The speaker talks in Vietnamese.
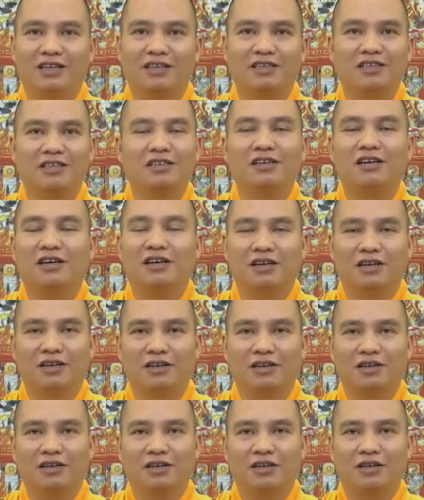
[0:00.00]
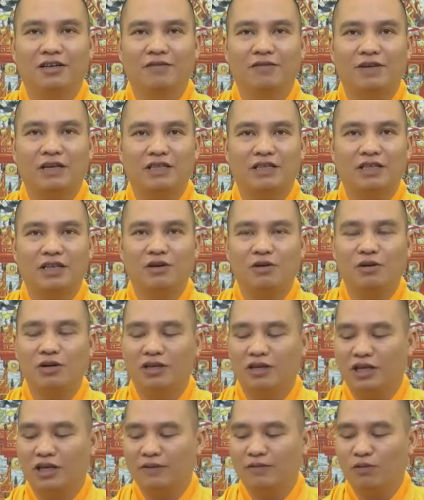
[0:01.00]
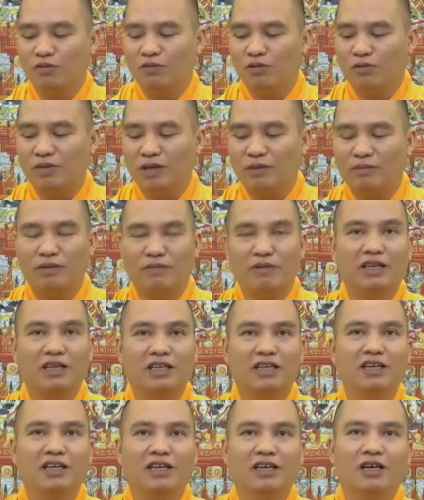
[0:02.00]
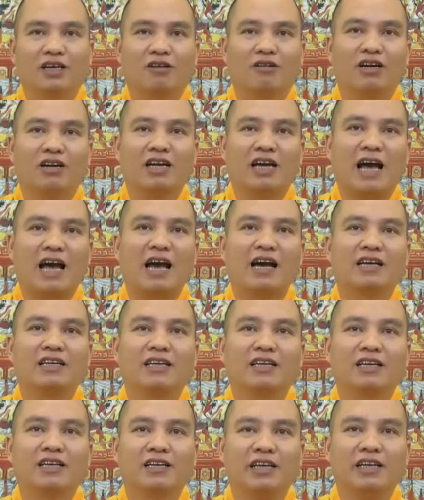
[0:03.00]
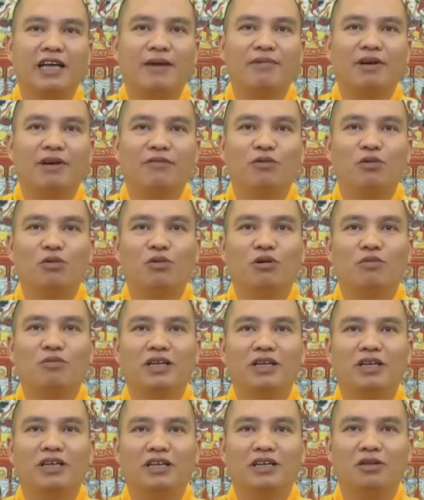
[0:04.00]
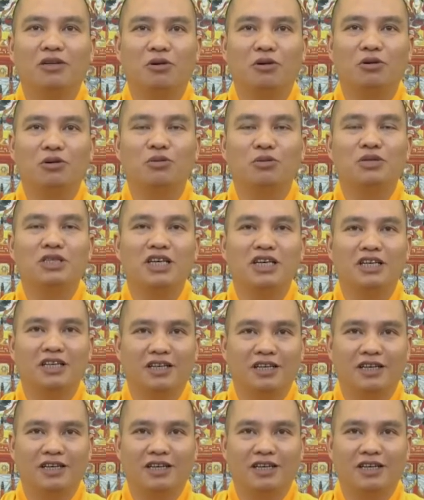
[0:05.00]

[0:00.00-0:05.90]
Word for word: chưa Phật chưa ngồi hưởng cái phúc của mình mà Phật gì còn càng gì đem cái phúc của mình để đi độ chúng sinh